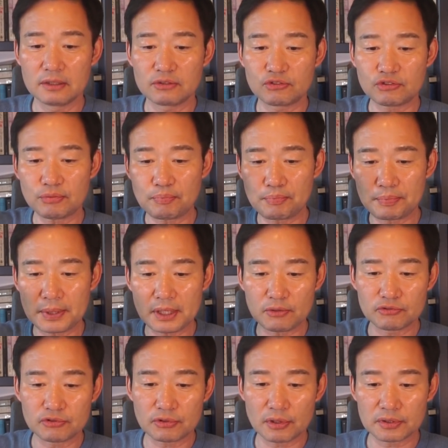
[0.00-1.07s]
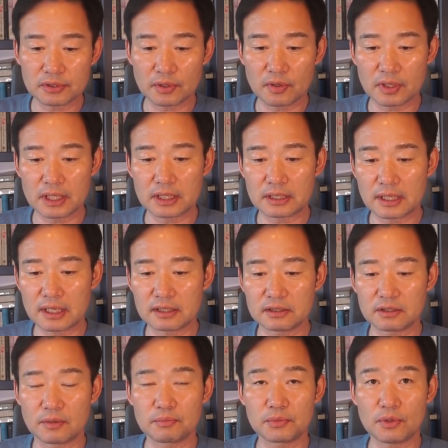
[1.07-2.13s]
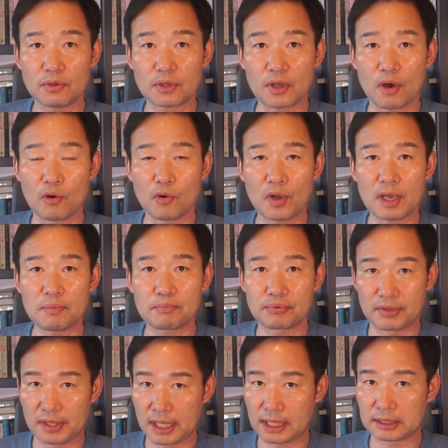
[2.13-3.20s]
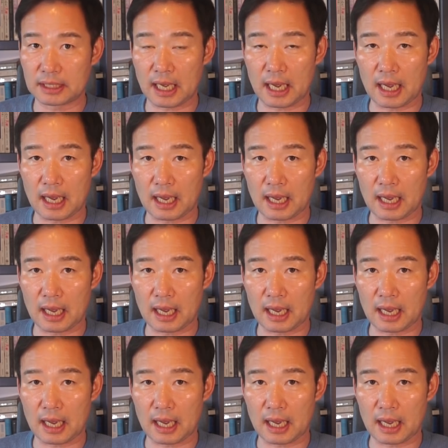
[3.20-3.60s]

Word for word: 숲이 우거져 있다는 점도 경호에 불리하다.